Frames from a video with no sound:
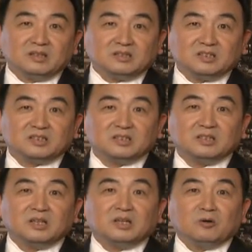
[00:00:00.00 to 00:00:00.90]
这
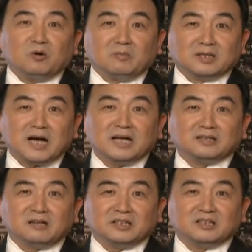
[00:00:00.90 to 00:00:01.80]
是我们看
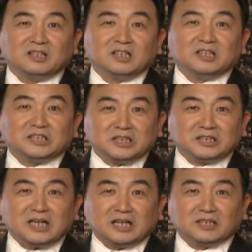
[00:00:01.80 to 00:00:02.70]
到了一个
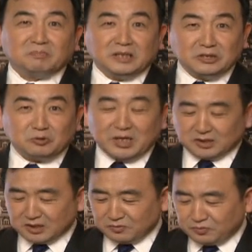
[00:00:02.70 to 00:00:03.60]
正常的民
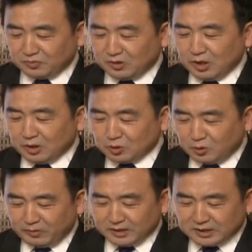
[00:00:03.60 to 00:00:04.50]
选政府，
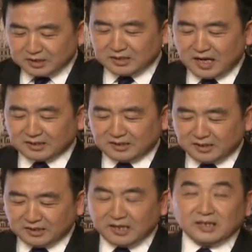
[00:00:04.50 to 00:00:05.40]
作为正常的
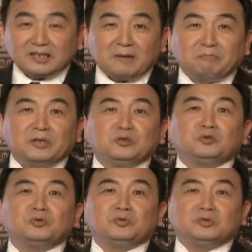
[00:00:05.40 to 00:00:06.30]
人，他必
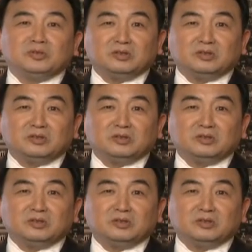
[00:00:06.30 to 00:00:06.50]
须